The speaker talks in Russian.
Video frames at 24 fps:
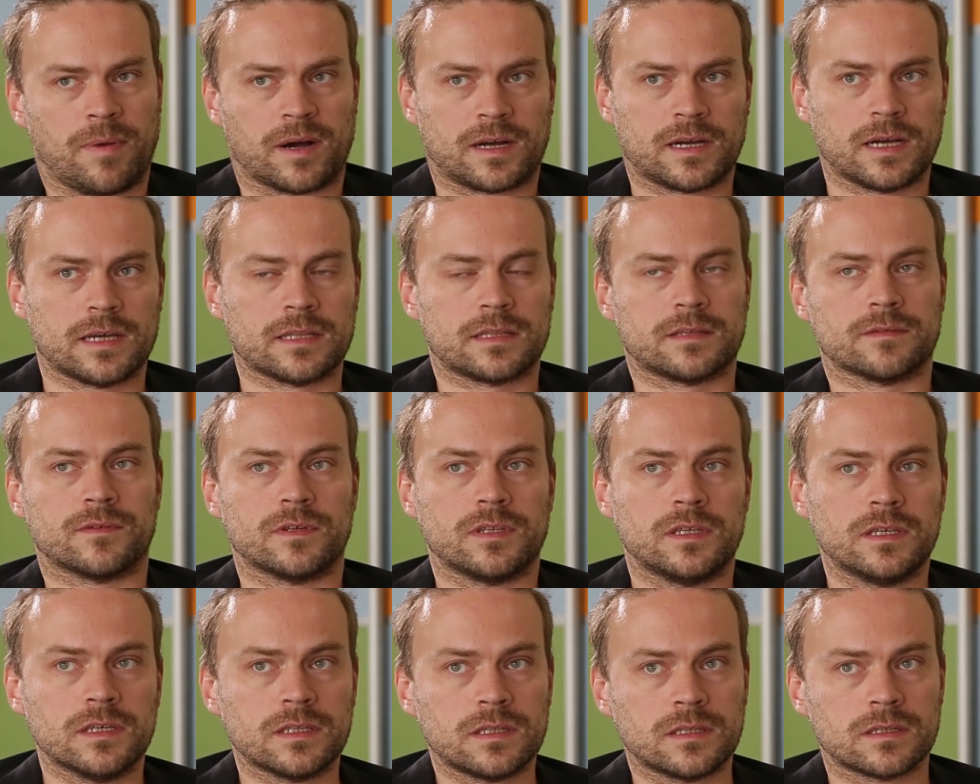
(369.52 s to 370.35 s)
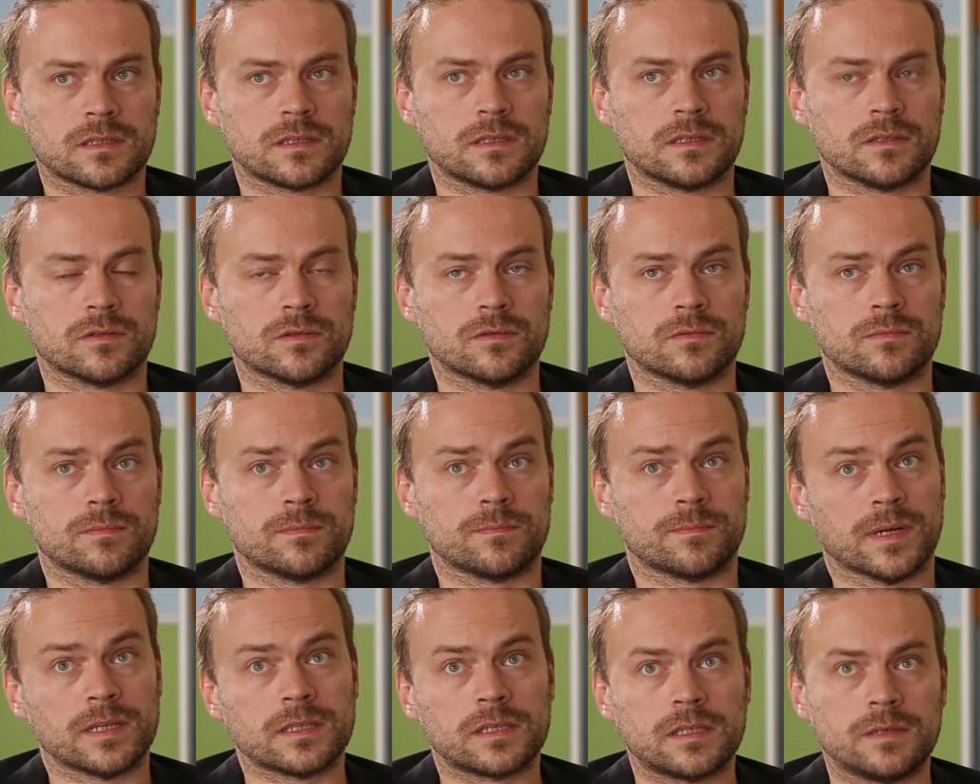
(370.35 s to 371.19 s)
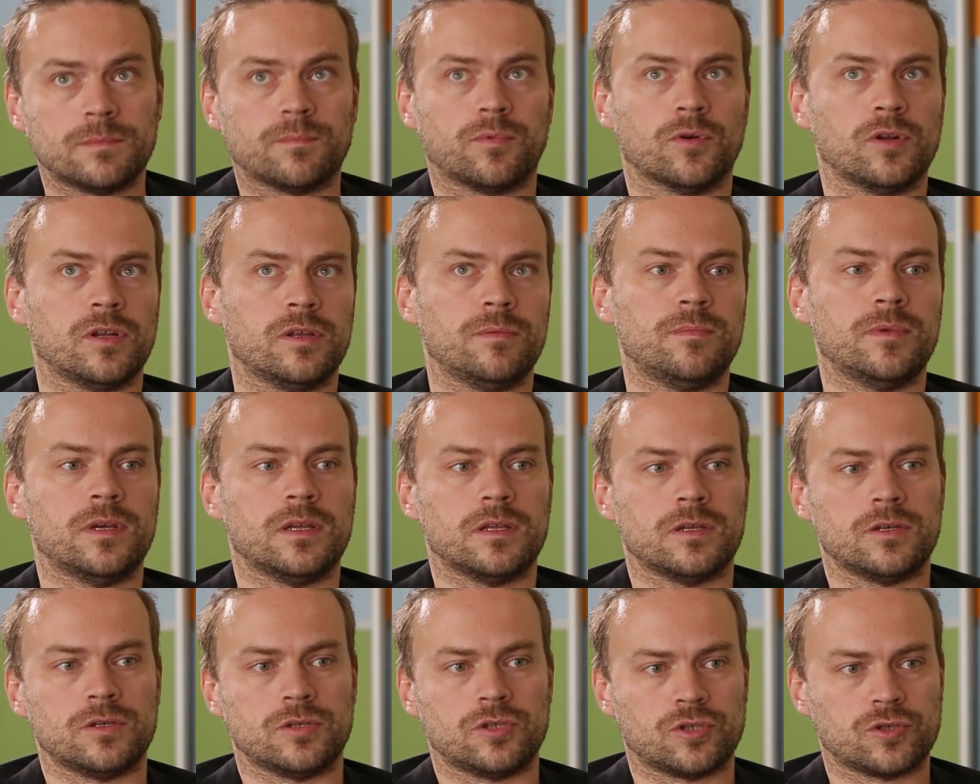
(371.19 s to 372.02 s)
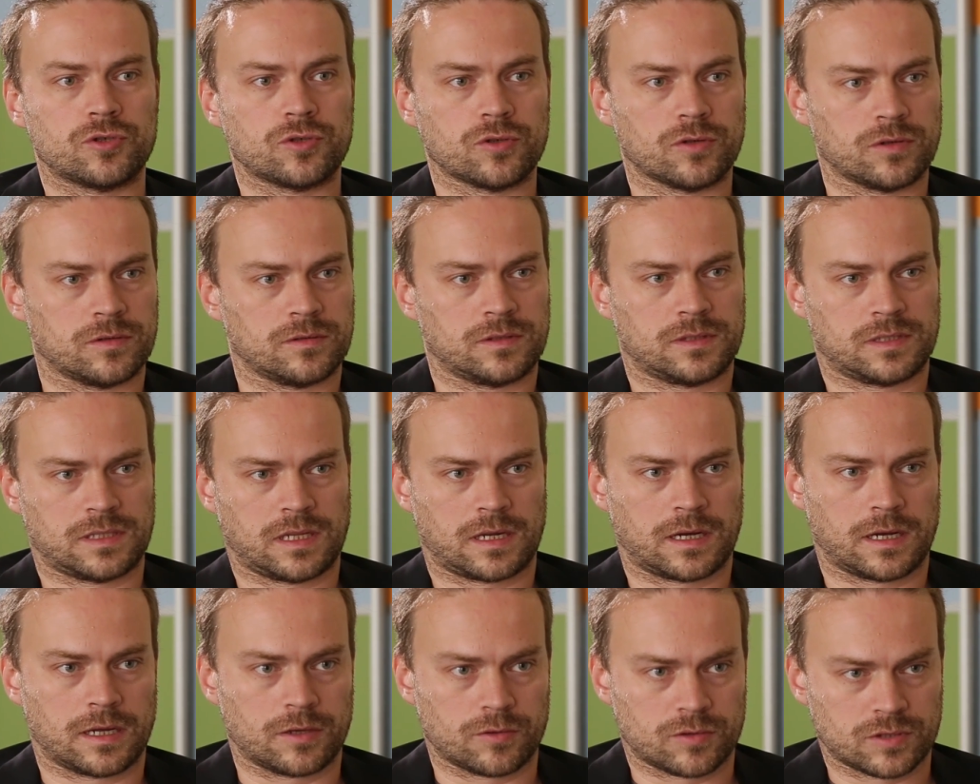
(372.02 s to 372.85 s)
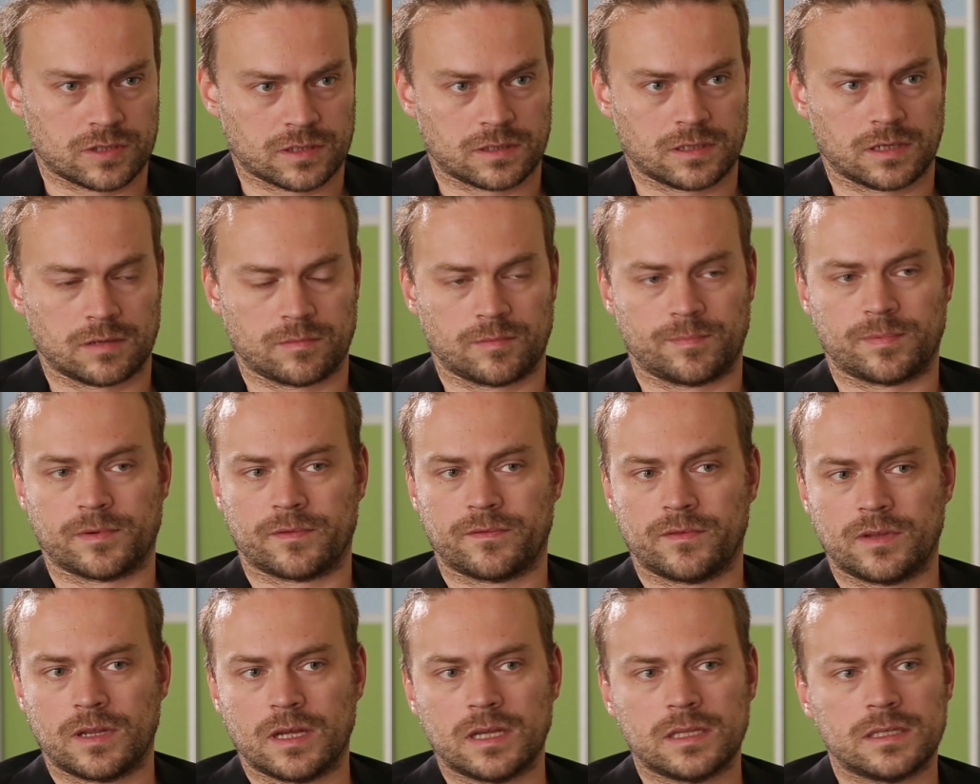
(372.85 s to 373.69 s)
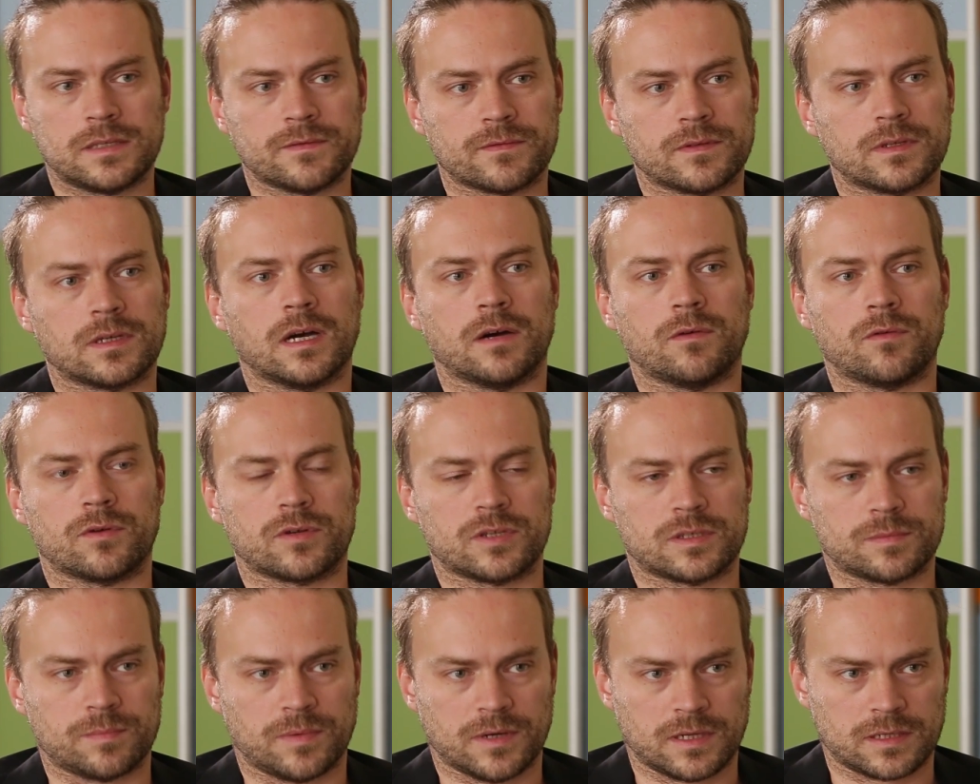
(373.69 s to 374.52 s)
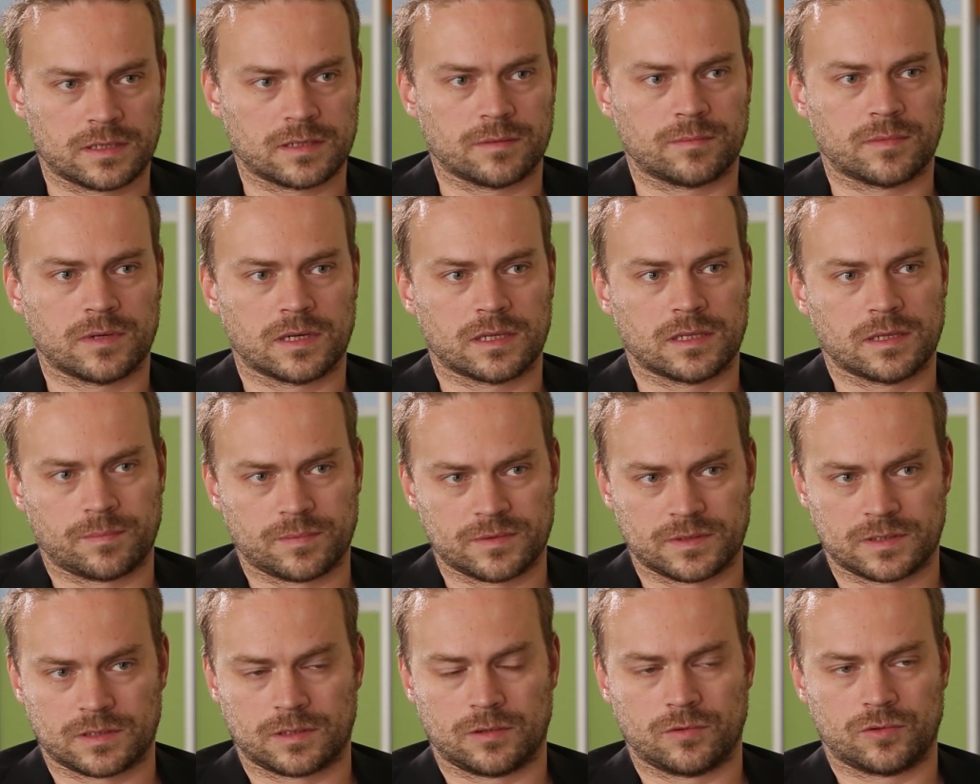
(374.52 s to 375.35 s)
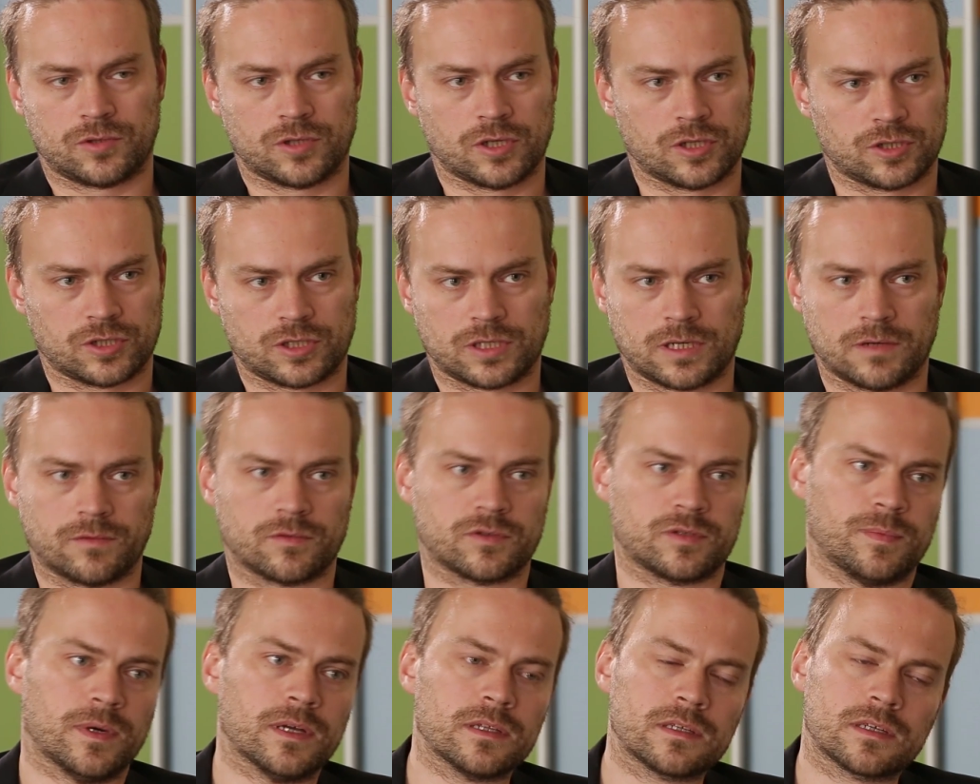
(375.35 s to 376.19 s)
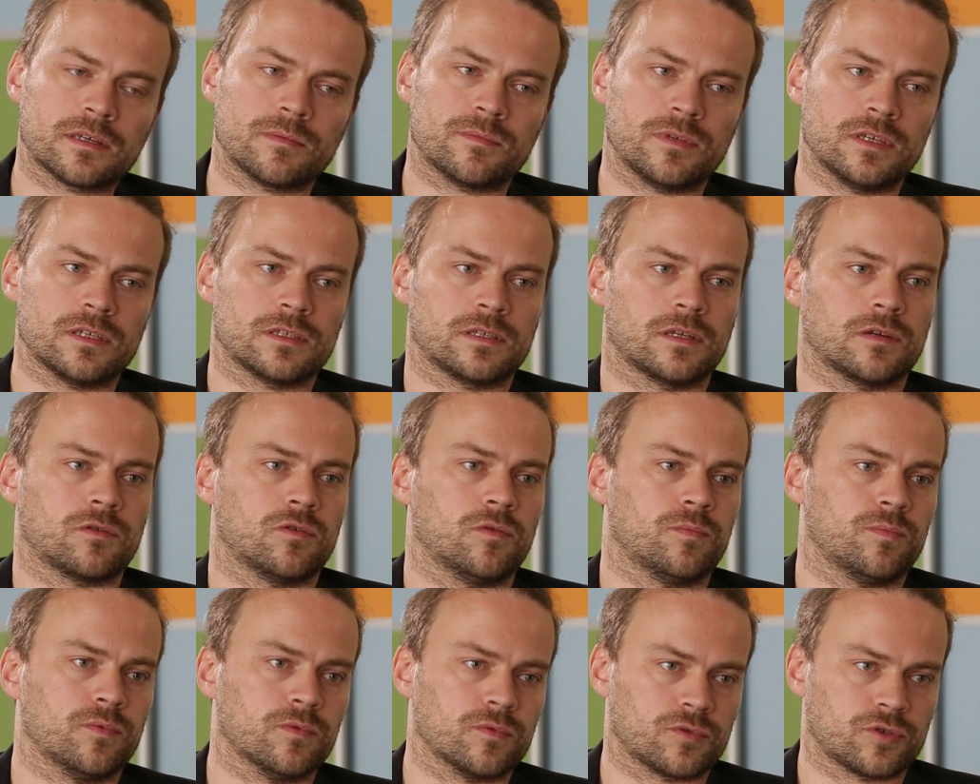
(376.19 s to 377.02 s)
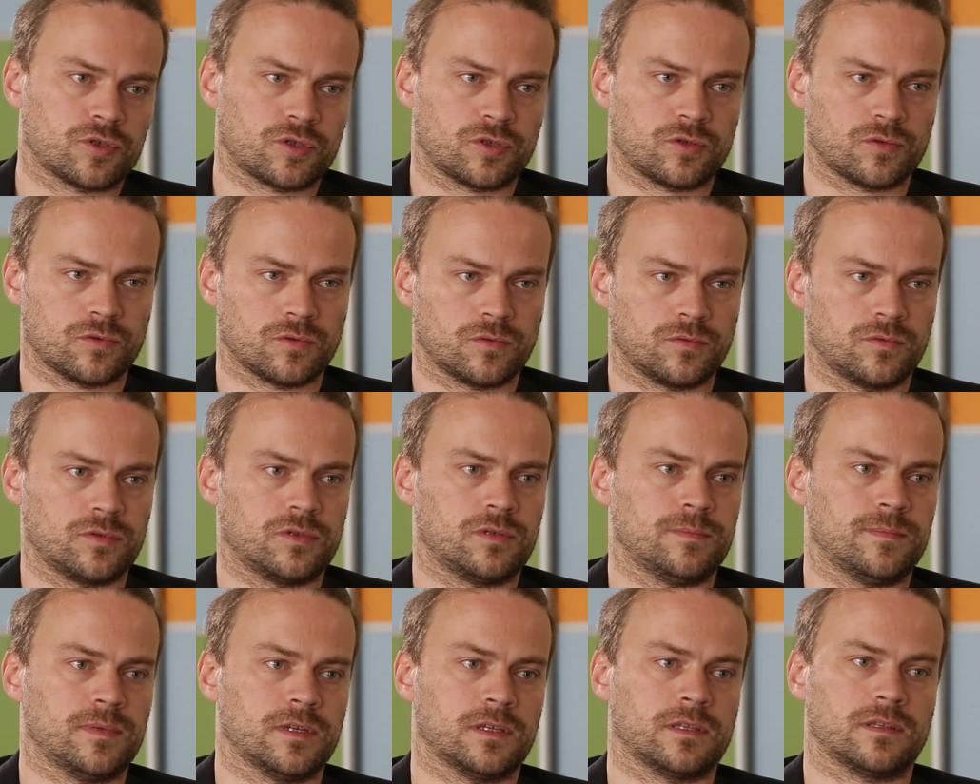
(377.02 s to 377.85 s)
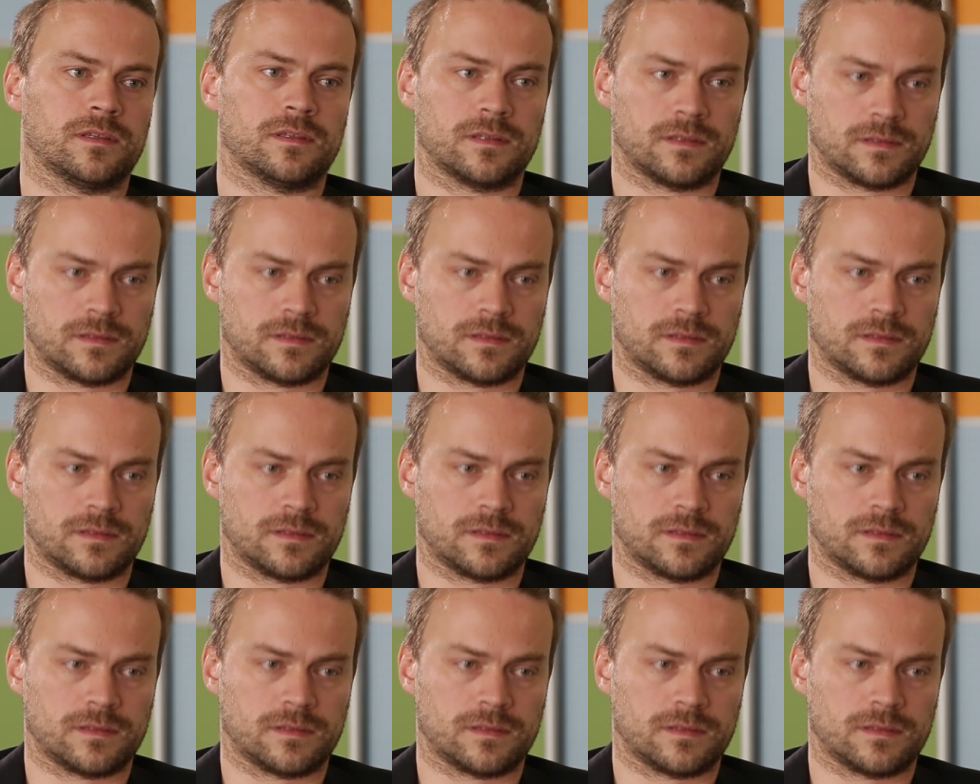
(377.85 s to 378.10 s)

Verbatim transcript: Пока этого нет, банки более-менее еще стараются как бы проверять. И в договоре с банком, когда заключаешь договор с банком, есть такой пункт, что у тебя